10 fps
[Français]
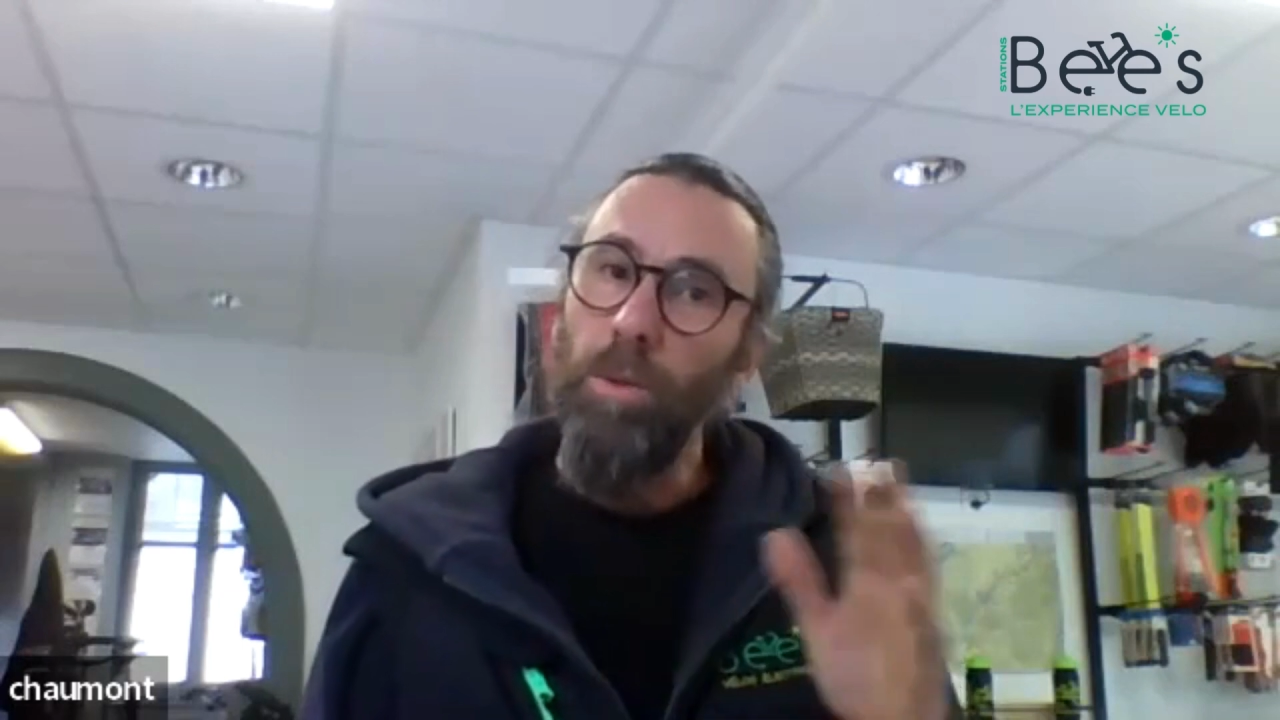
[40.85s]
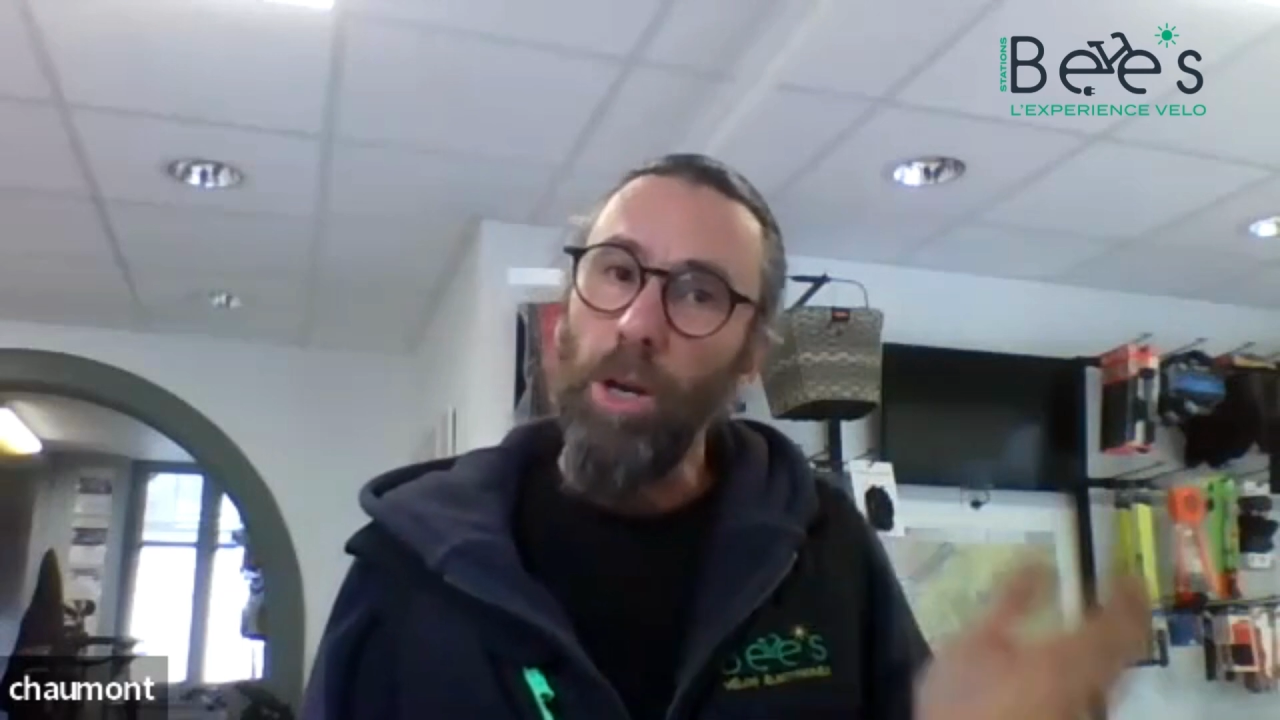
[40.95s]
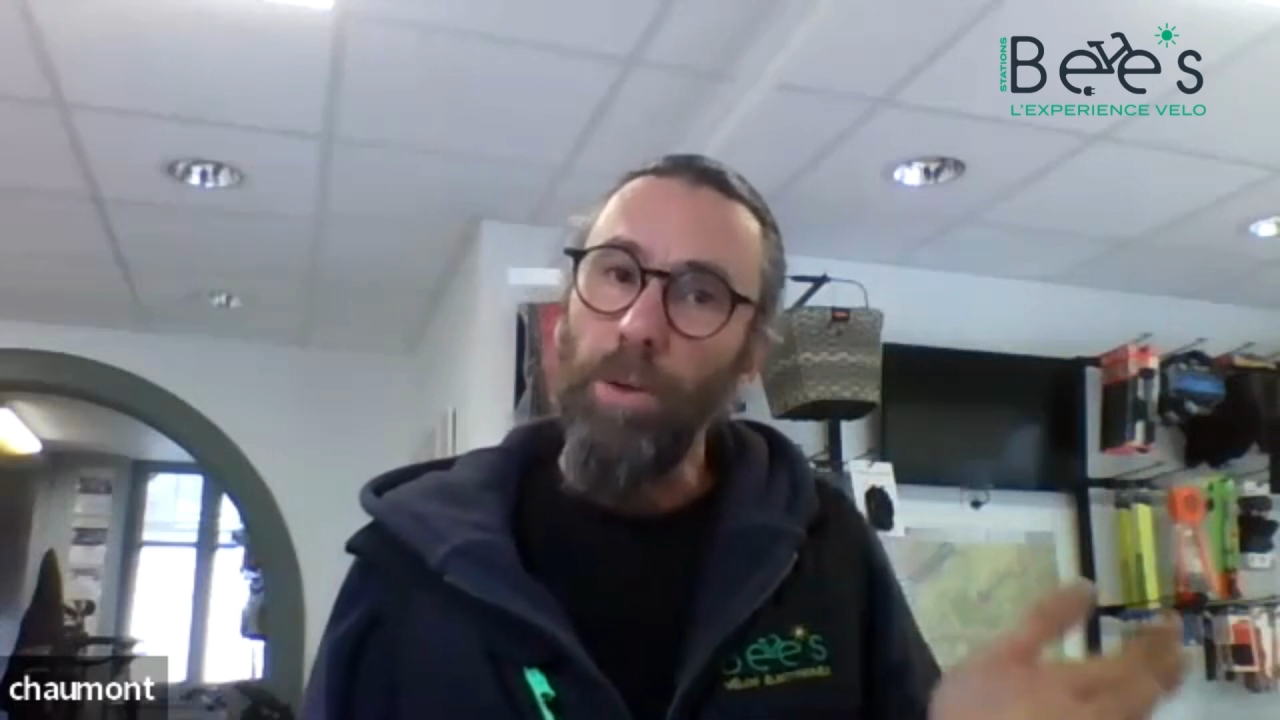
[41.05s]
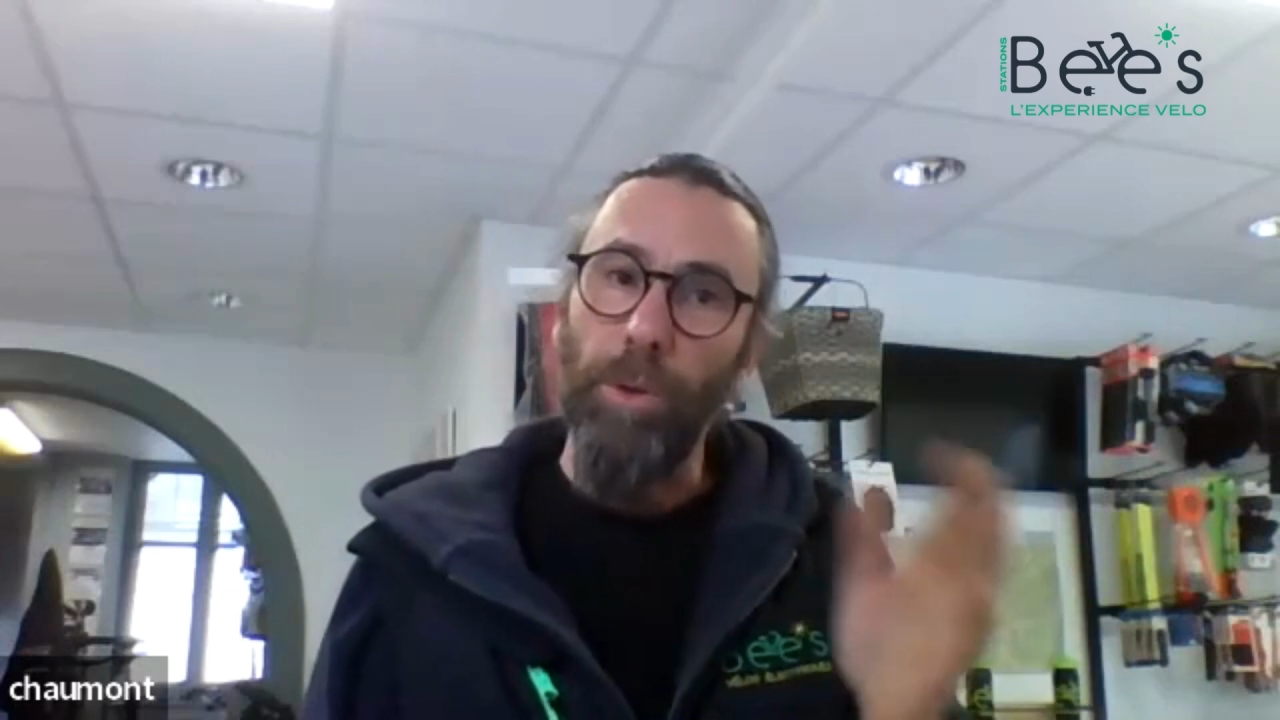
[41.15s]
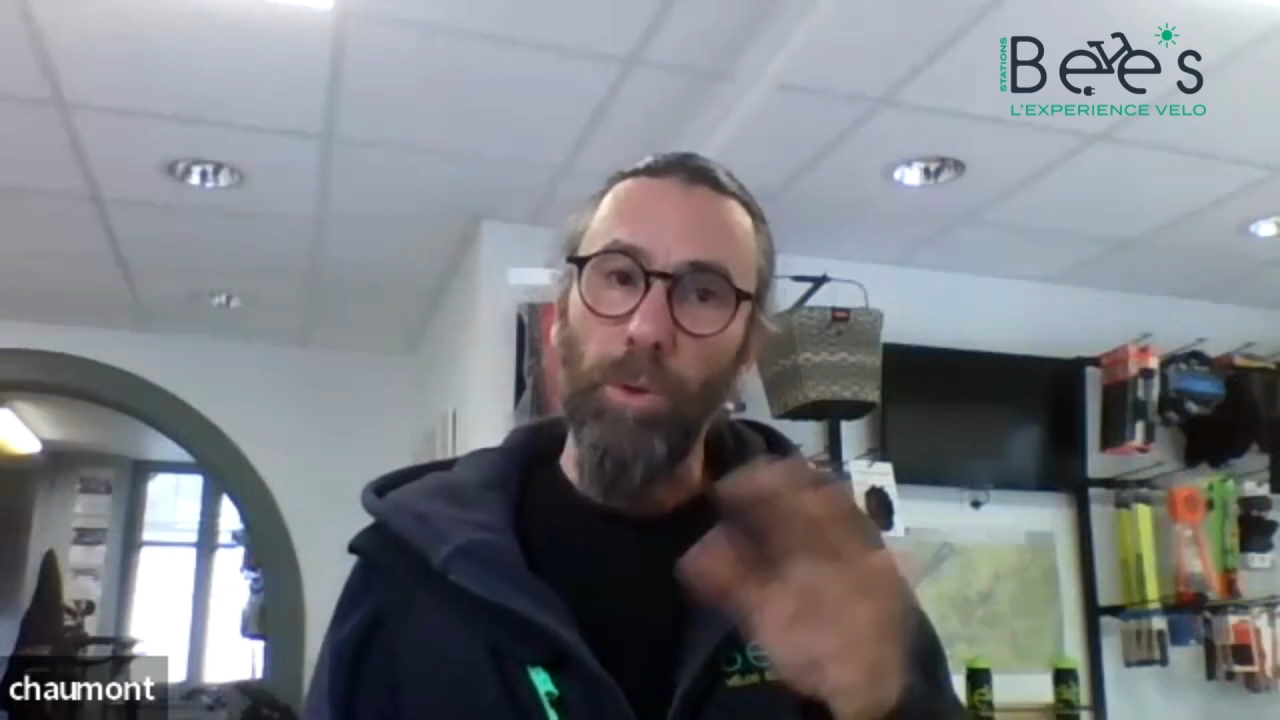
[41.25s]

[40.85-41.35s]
neuf et